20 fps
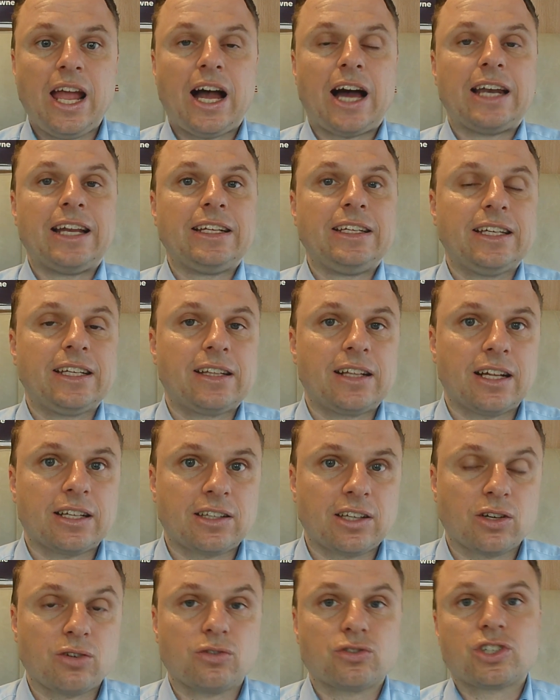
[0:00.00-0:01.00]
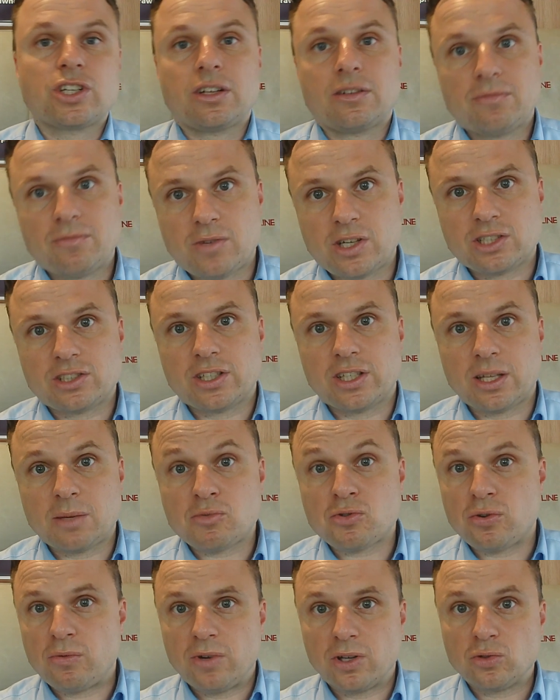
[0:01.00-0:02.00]
ale nie dlatego, że właśnie na
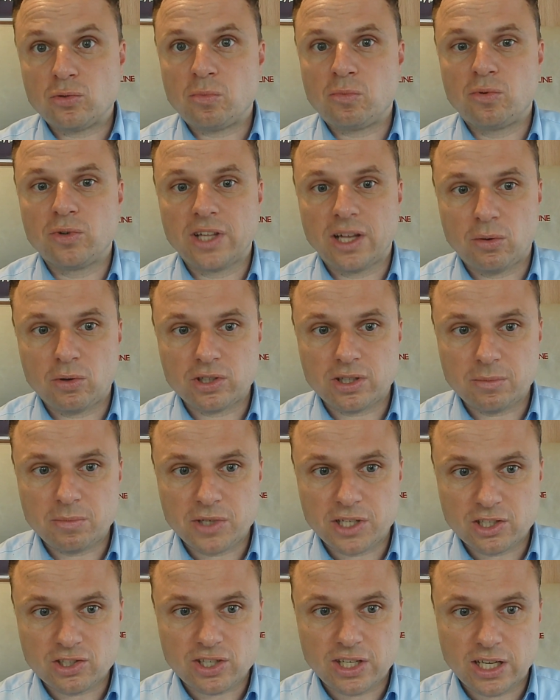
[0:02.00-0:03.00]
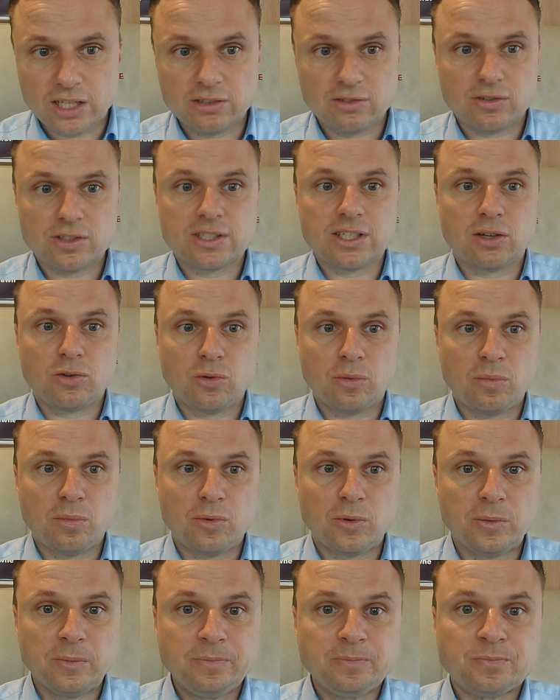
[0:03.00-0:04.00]
przykład upłynęło te 5 lat od
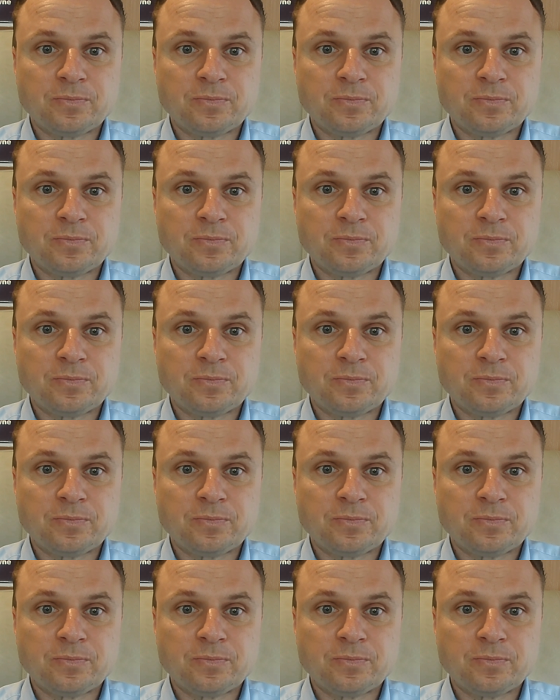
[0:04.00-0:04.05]
zakupu,